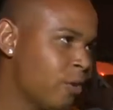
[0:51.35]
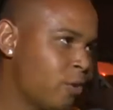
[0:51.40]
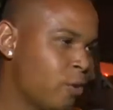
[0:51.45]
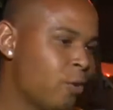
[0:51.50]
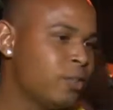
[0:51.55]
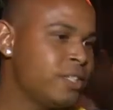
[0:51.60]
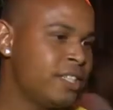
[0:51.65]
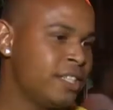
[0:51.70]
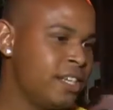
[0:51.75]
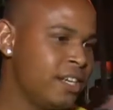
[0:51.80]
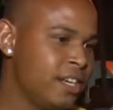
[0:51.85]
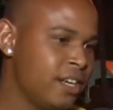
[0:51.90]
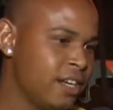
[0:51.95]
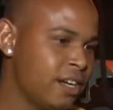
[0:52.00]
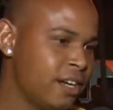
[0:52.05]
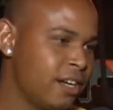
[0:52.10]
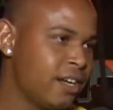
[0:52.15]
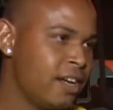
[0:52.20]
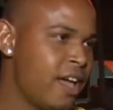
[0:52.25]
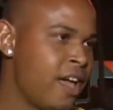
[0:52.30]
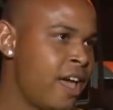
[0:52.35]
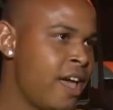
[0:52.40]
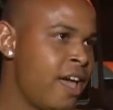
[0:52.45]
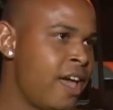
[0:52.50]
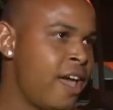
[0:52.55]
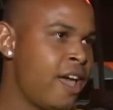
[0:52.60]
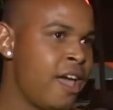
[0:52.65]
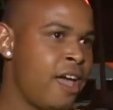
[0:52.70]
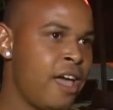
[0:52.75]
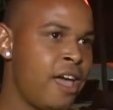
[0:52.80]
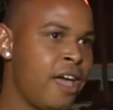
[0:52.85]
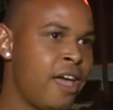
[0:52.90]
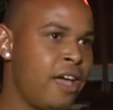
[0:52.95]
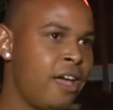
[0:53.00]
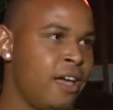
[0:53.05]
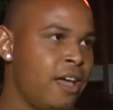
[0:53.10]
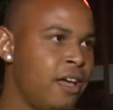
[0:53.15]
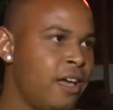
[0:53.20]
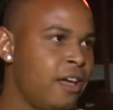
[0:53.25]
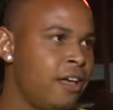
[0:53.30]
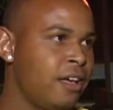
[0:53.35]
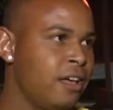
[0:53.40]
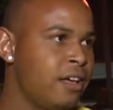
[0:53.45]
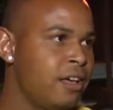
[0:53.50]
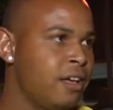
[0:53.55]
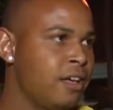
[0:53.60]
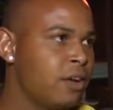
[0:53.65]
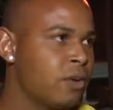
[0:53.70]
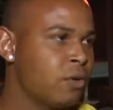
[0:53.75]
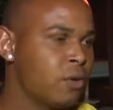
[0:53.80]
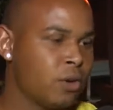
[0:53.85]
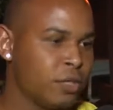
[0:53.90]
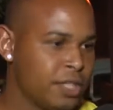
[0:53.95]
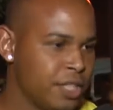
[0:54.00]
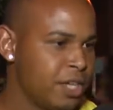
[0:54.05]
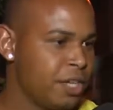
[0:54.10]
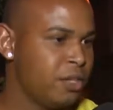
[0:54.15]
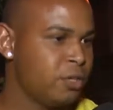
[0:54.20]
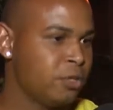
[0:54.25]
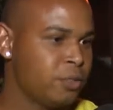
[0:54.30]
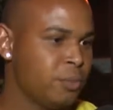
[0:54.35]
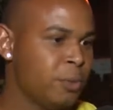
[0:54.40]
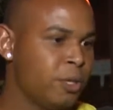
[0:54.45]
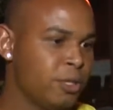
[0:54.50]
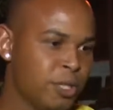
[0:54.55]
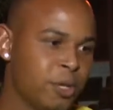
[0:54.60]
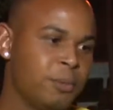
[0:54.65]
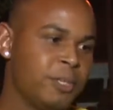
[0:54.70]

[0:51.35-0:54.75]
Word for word: que eu consiga é, conseguir os meus